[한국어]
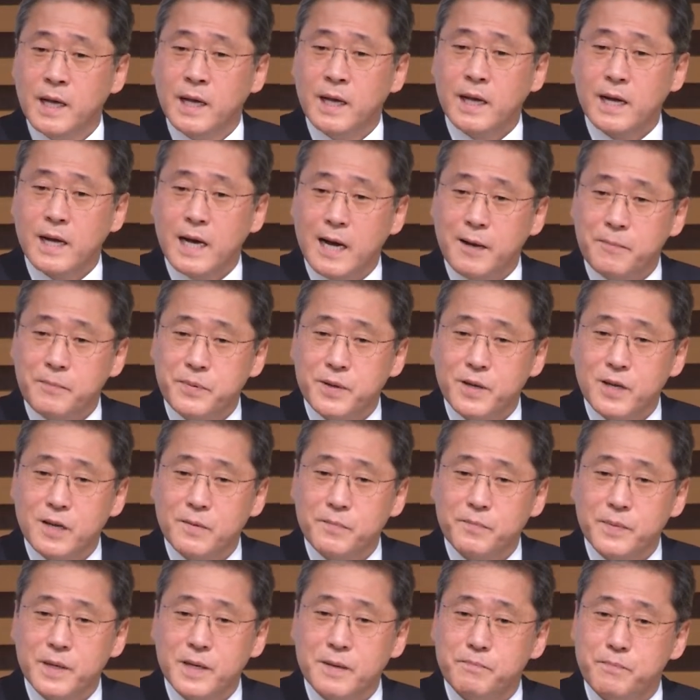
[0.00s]
카페
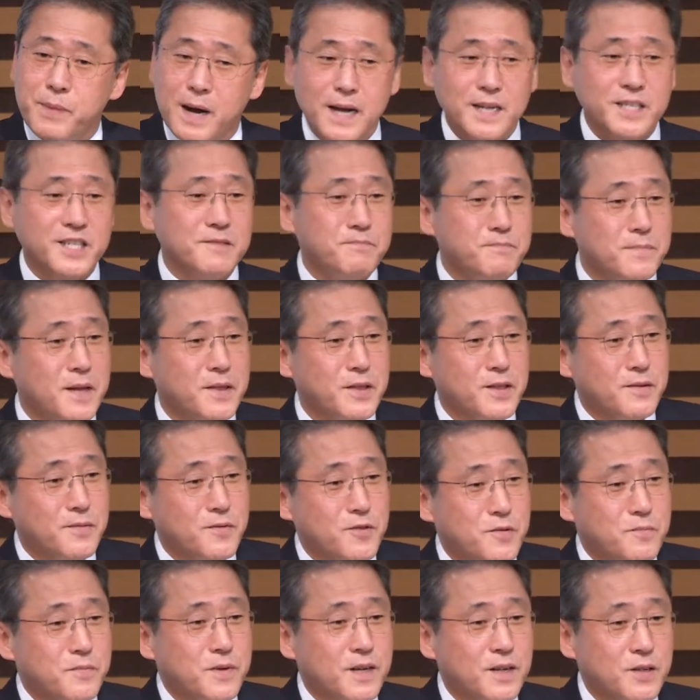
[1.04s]
옆에 빵집 만들면
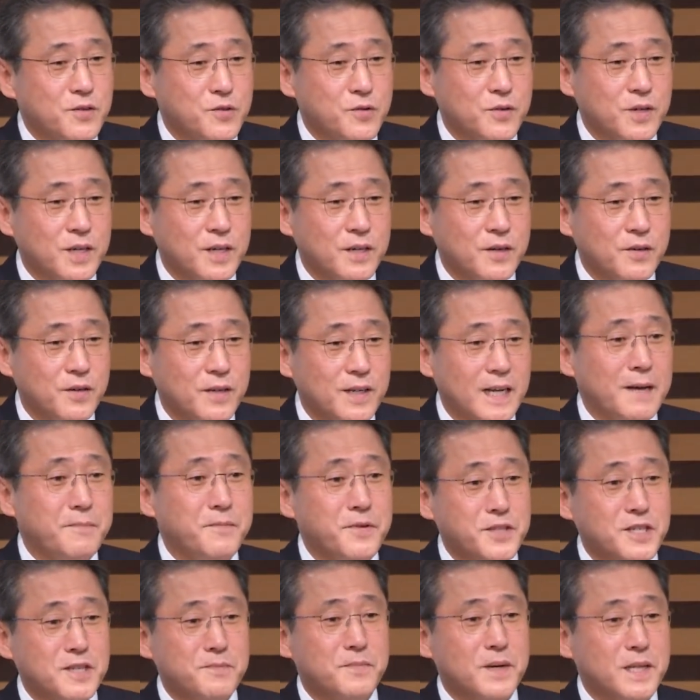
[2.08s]
얼마나 좋아요?
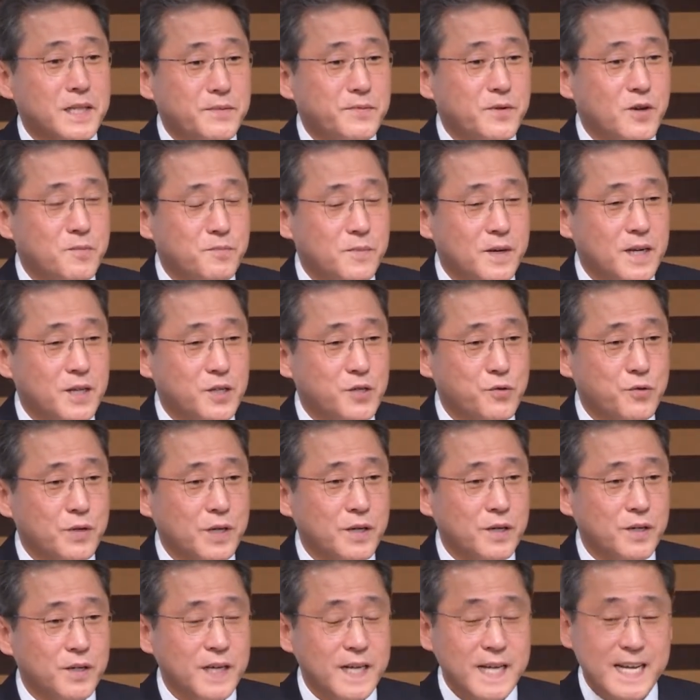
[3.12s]
라면집 만들면 얼마나
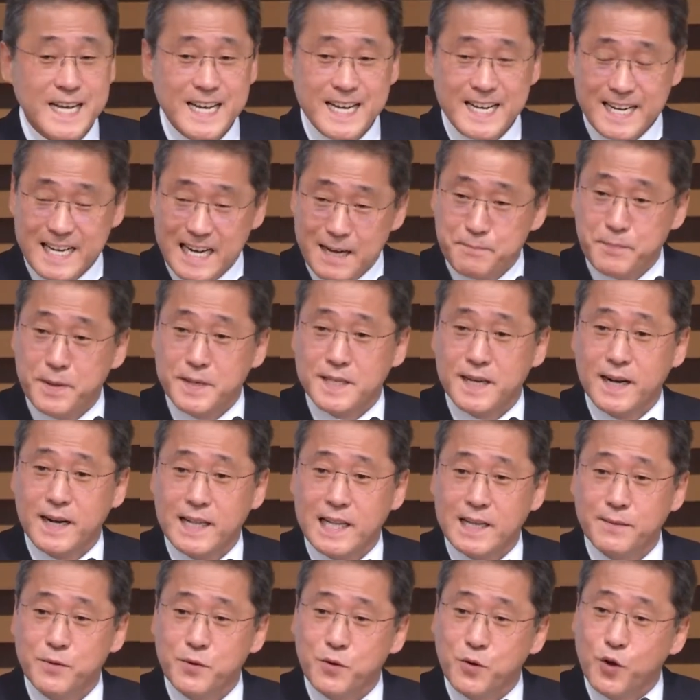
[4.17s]
좋아요? 카페 잘
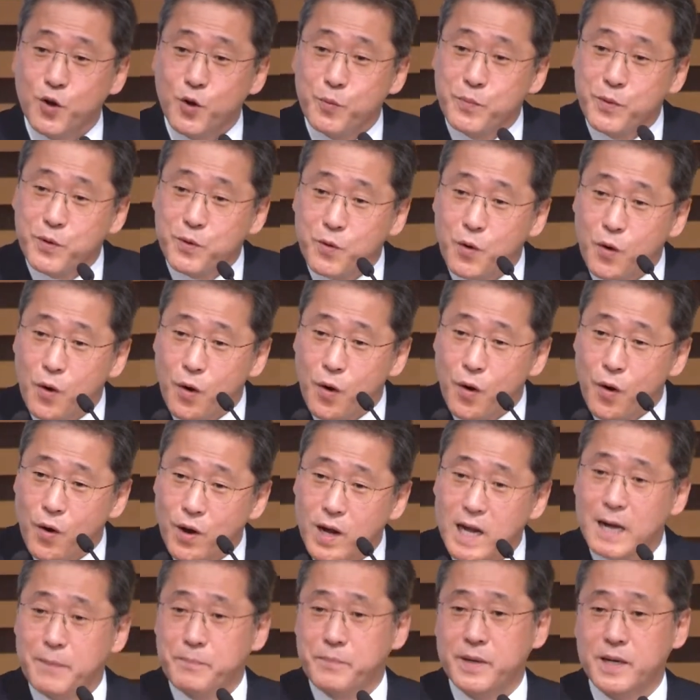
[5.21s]
되면 그 옆에 꼭
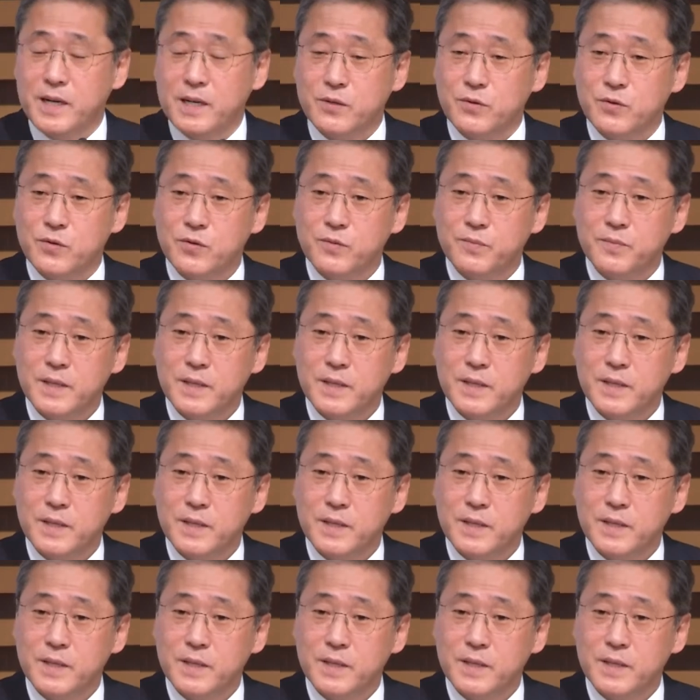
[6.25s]
카페가 들어옵니다.